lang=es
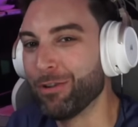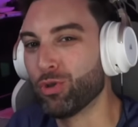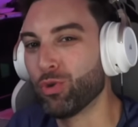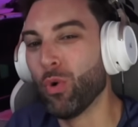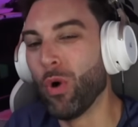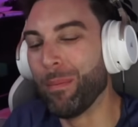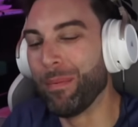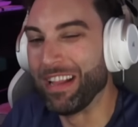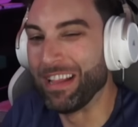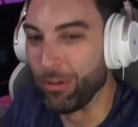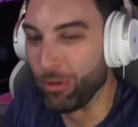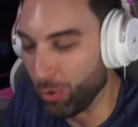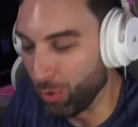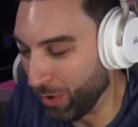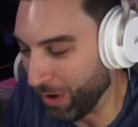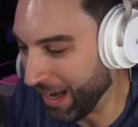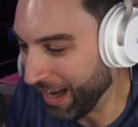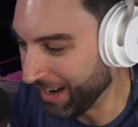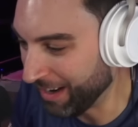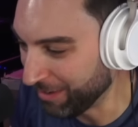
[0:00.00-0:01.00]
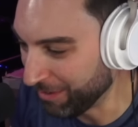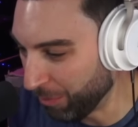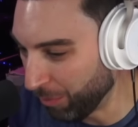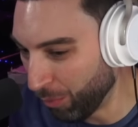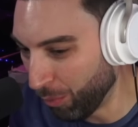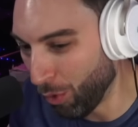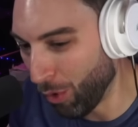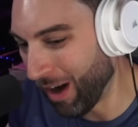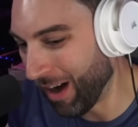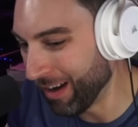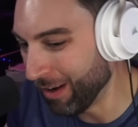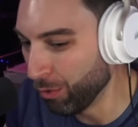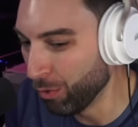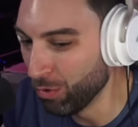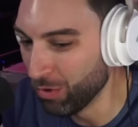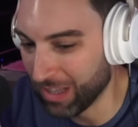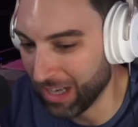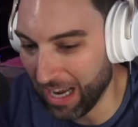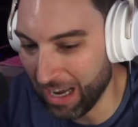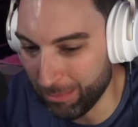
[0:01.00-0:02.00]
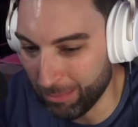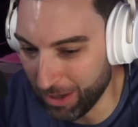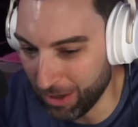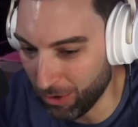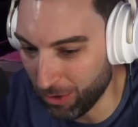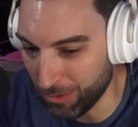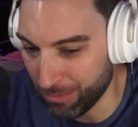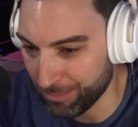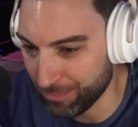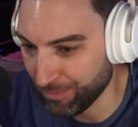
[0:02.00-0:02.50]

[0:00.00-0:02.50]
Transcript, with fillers: su aventura. ultra épico.